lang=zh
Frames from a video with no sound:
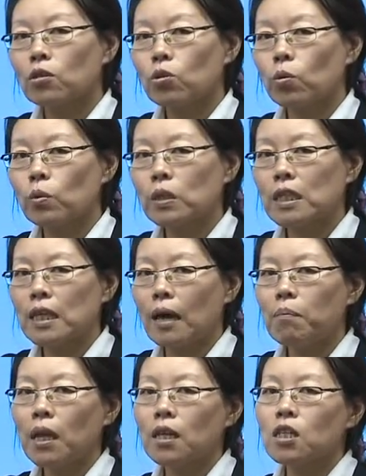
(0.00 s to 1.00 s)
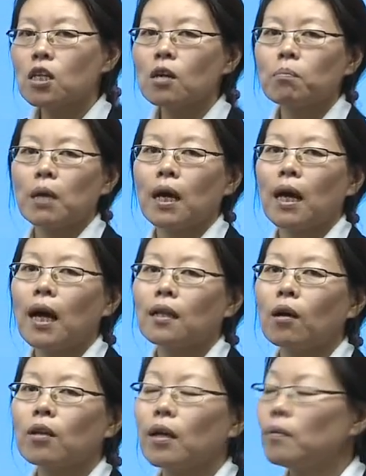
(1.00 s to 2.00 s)
从前面的正面看
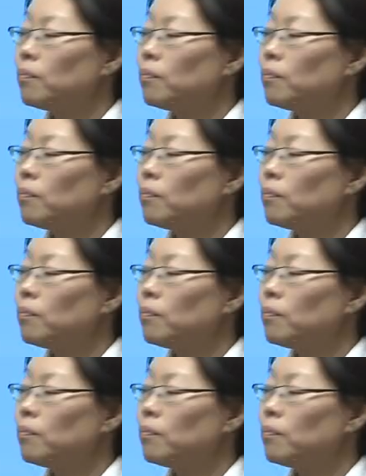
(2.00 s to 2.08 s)
到的。